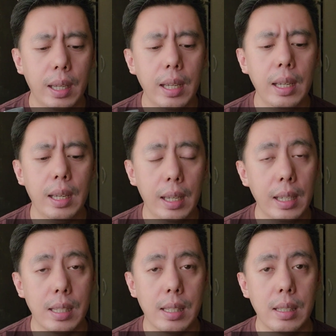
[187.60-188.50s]
he
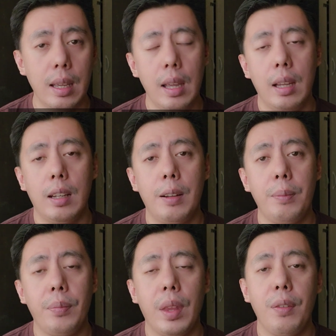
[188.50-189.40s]
is
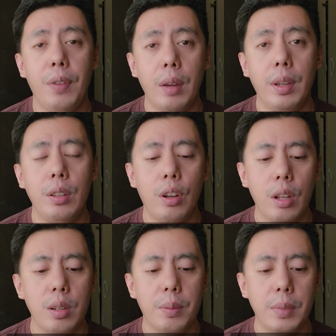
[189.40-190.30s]
um, very
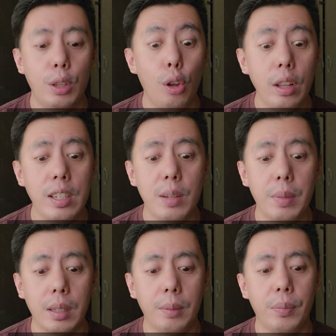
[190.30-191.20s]

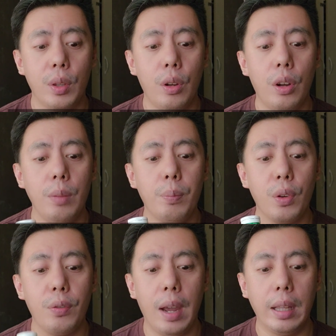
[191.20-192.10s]
knowledgeable on
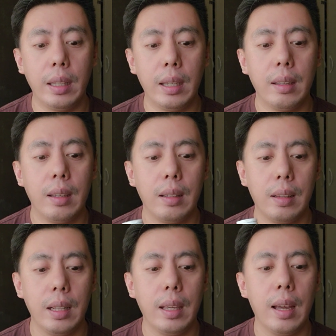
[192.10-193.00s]
providing
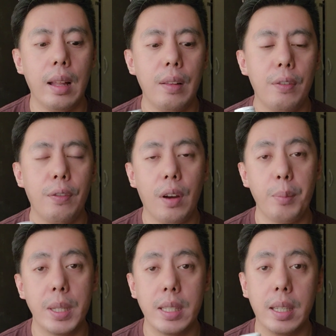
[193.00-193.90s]
clinical
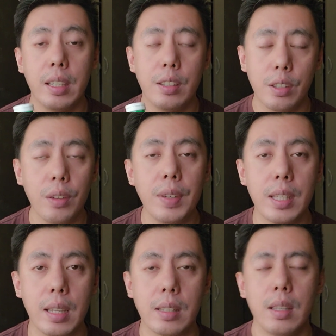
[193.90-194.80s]
pharmacy
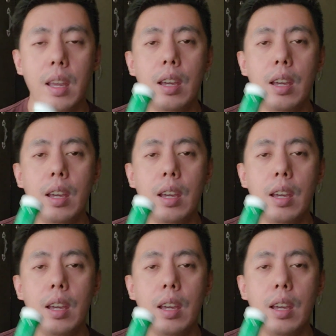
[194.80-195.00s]
services.